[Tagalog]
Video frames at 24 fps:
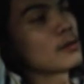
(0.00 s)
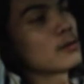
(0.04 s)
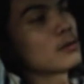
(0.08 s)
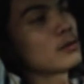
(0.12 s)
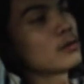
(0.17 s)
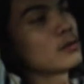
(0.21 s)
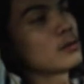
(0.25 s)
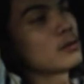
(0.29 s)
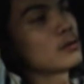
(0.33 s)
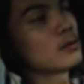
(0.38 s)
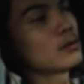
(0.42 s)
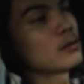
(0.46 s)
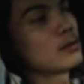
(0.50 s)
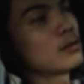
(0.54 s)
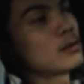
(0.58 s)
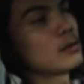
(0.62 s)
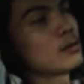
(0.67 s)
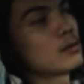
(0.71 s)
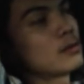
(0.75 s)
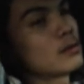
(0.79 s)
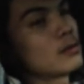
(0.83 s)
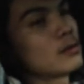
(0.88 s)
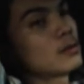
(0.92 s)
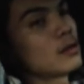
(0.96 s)
mo kung
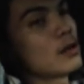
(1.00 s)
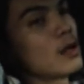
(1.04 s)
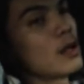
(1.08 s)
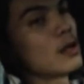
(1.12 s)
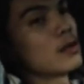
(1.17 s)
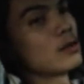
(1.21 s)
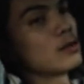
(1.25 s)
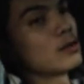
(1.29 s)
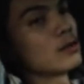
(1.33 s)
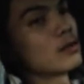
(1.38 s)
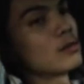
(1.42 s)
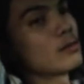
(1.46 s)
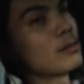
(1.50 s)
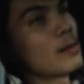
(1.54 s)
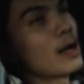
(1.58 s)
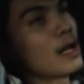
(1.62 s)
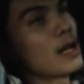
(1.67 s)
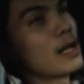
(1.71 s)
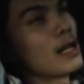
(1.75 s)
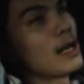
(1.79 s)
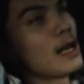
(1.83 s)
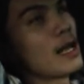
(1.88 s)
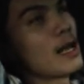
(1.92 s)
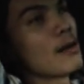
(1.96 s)
ano, kung
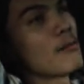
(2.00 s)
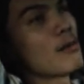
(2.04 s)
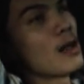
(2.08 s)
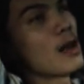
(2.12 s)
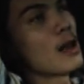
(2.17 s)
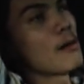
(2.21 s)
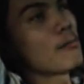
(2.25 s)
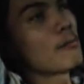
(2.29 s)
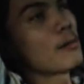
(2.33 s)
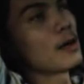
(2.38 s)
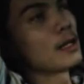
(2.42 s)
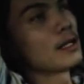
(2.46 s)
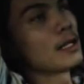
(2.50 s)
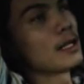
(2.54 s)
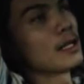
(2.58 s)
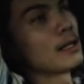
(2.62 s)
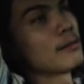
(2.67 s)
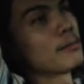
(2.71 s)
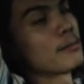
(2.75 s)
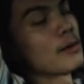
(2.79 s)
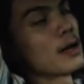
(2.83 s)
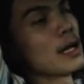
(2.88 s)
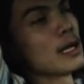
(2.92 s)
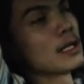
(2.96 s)
magle-level up ka na
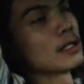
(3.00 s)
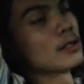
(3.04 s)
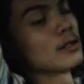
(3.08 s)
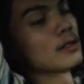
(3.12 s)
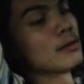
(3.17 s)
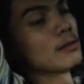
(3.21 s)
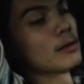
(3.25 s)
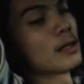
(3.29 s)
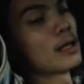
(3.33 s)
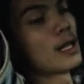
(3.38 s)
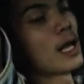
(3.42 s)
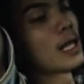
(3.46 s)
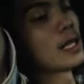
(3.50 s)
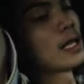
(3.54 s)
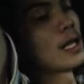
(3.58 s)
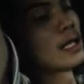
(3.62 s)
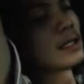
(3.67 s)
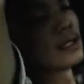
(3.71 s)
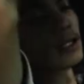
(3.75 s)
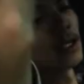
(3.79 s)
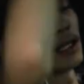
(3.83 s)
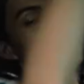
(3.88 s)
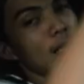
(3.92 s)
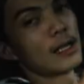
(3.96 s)
ng presyo,
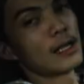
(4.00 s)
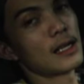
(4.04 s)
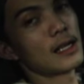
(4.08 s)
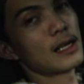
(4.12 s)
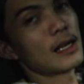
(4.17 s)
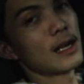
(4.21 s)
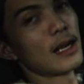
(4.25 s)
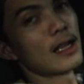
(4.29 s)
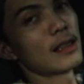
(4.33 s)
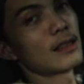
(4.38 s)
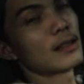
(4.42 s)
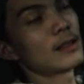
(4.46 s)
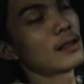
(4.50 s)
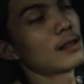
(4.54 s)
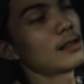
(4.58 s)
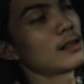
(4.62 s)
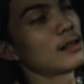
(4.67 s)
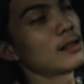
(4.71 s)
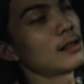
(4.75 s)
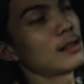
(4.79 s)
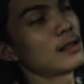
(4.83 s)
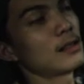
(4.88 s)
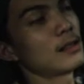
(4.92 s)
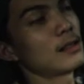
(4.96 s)
magtataas ka na ng rate.
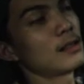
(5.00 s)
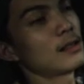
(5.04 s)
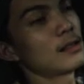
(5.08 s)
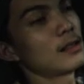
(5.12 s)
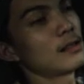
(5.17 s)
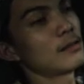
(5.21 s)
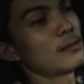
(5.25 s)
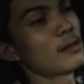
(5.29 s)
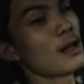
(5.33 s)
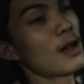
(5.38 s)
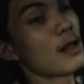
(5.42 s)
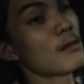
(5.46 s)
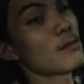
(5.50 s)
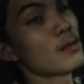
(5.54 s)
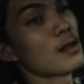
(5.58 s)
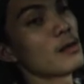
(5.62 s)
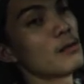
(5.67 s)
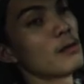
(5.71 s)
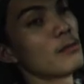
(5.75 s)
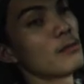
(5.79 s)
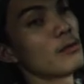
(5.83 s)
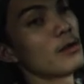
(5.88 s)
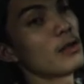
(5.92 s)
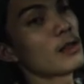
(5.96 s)

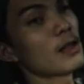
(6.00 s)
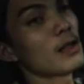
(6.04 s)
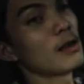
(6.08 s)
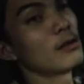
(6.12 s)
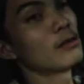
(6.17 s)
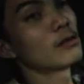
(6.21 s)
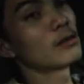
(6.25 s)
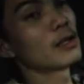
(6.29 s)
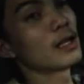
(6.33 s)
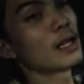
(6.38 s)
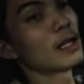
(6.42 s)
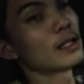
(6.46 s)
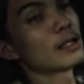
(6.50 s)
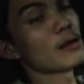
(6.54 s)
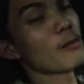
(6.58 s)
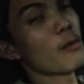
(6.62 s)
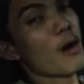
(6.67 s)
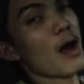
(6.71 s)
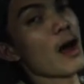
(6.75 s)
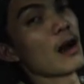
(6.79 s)
Nararamdaman mo yung nalugi ka sa